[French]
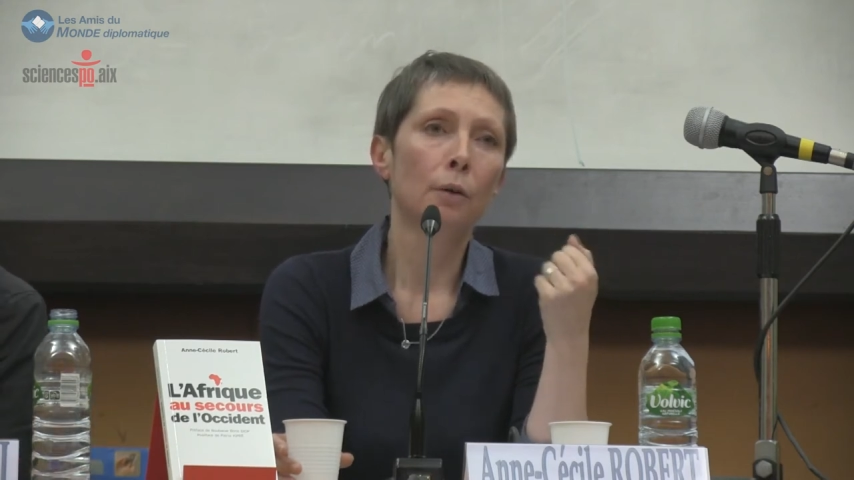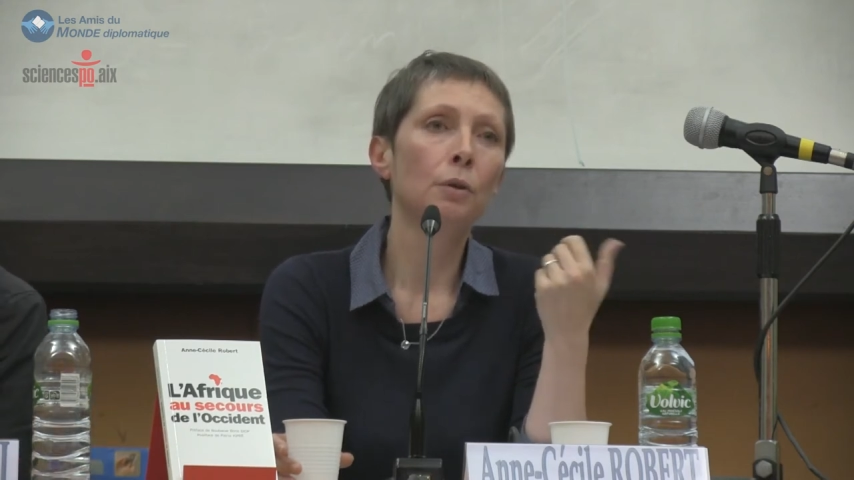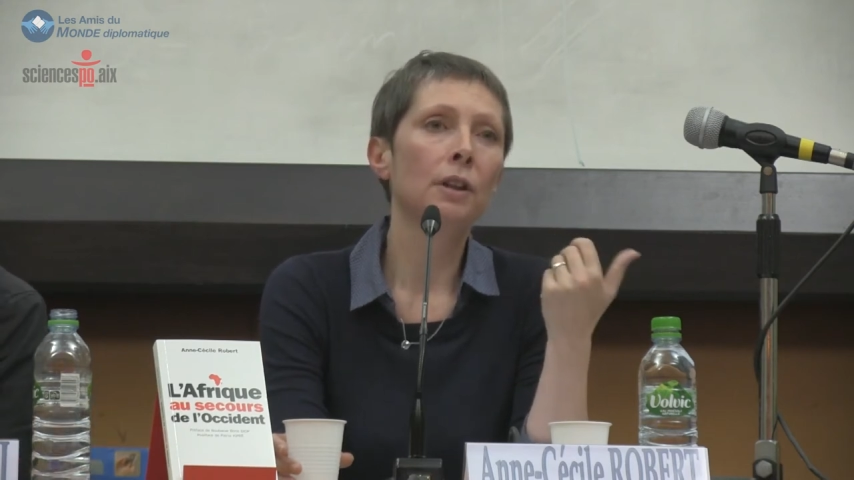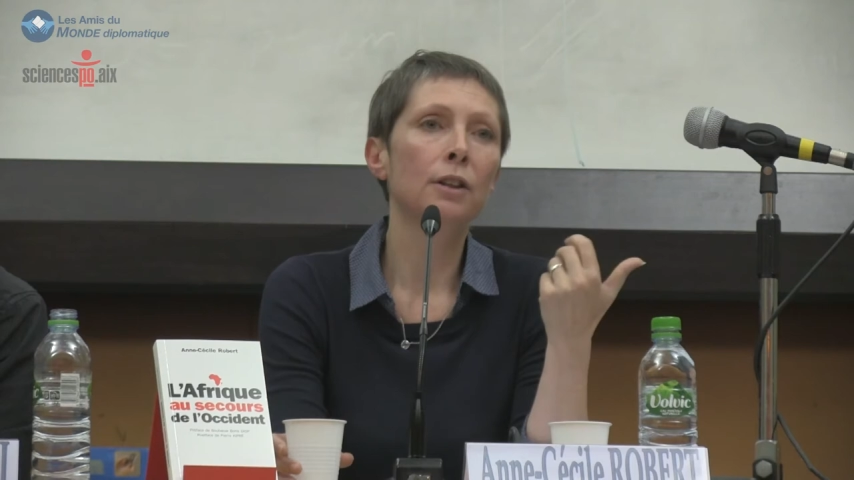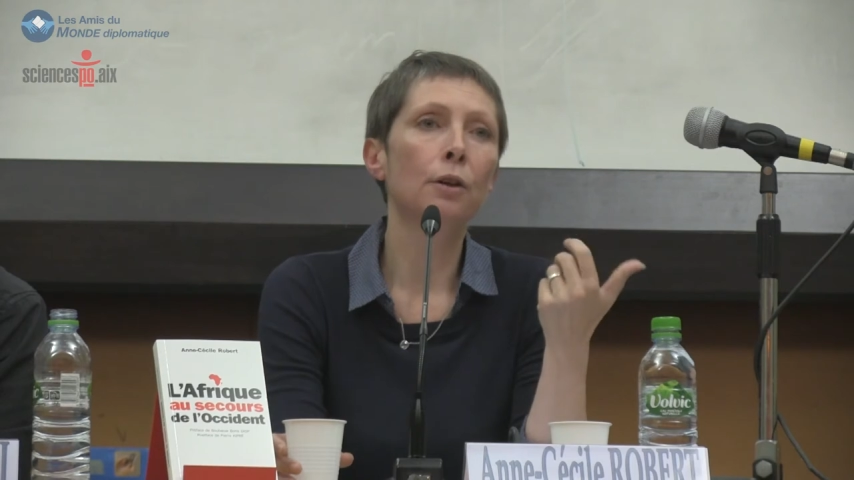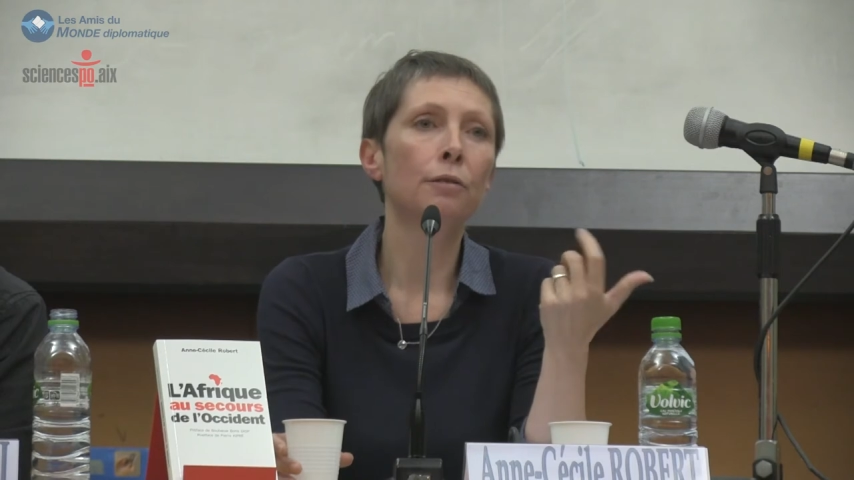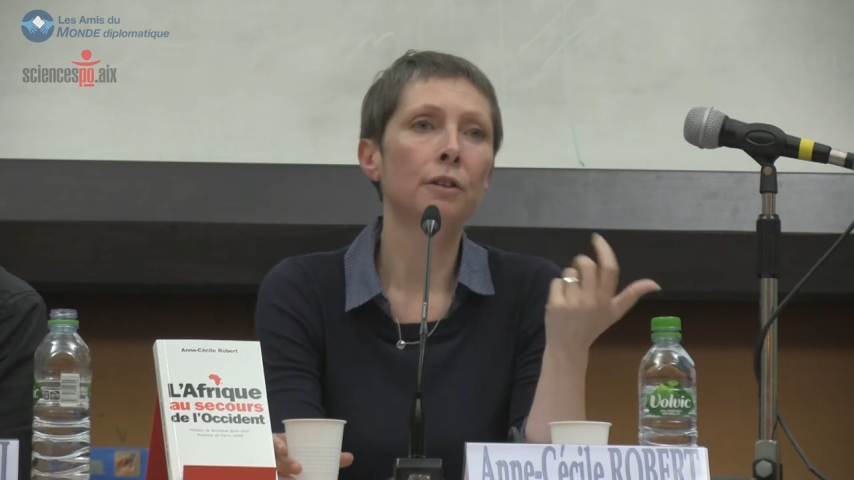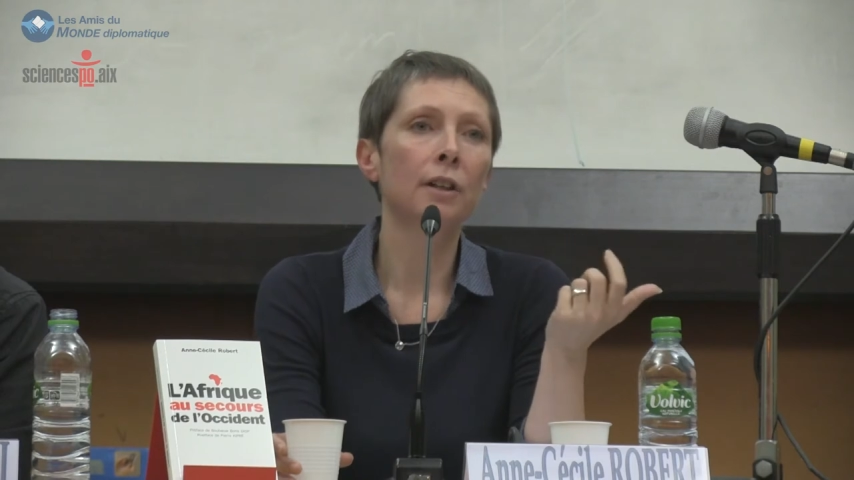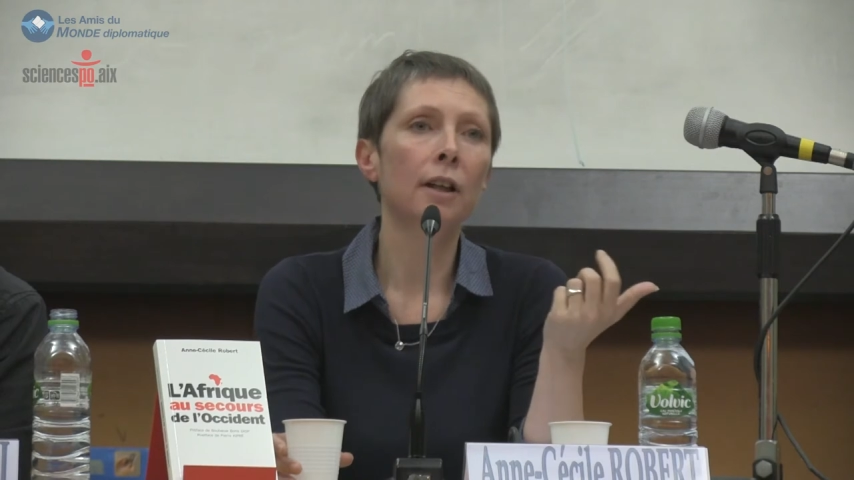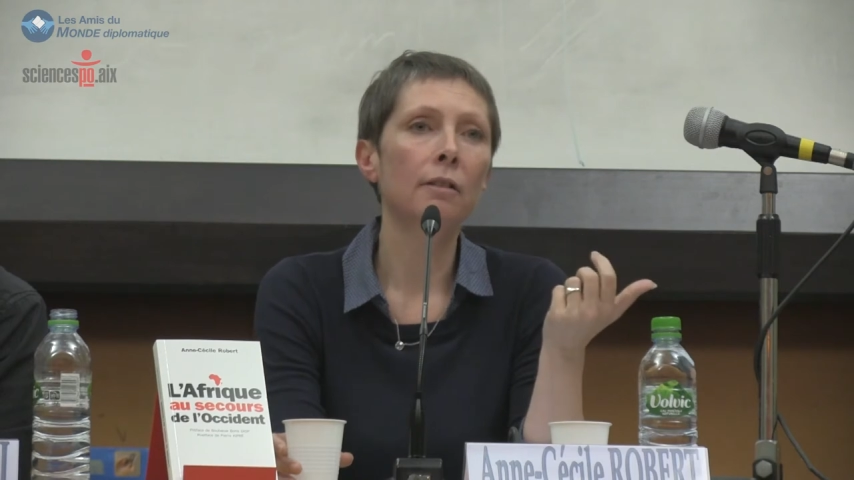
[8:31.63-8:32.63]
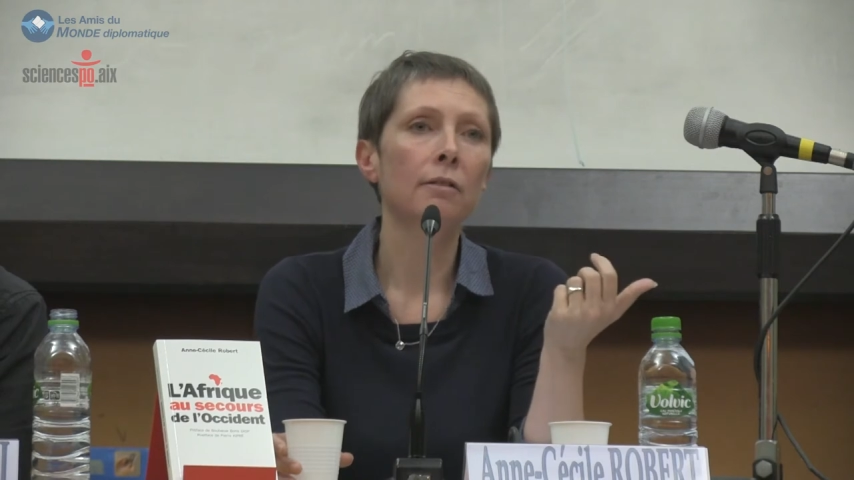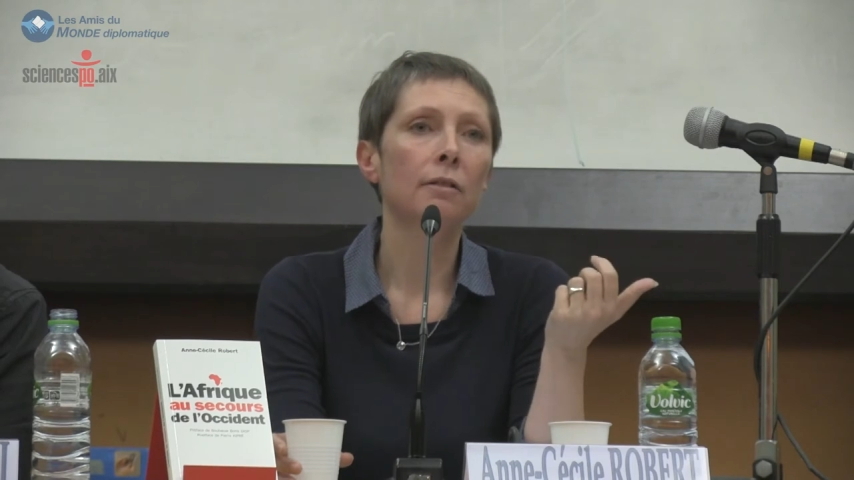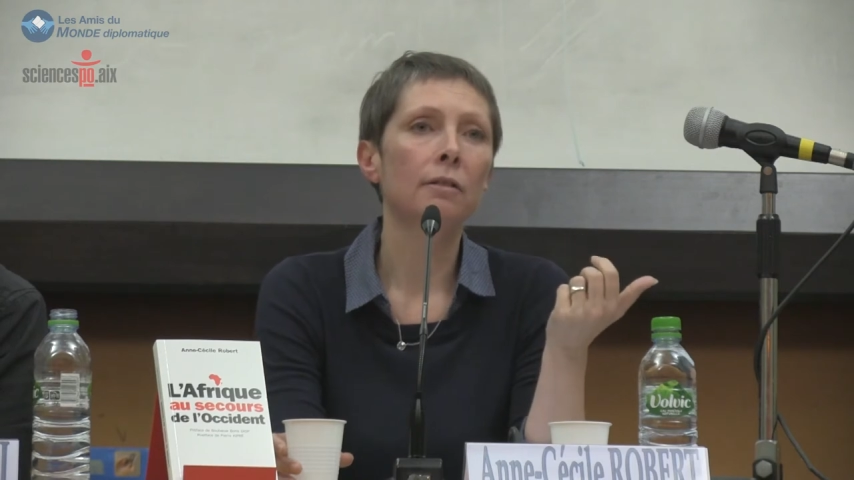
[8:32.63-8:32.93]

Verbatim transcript: au trésor français,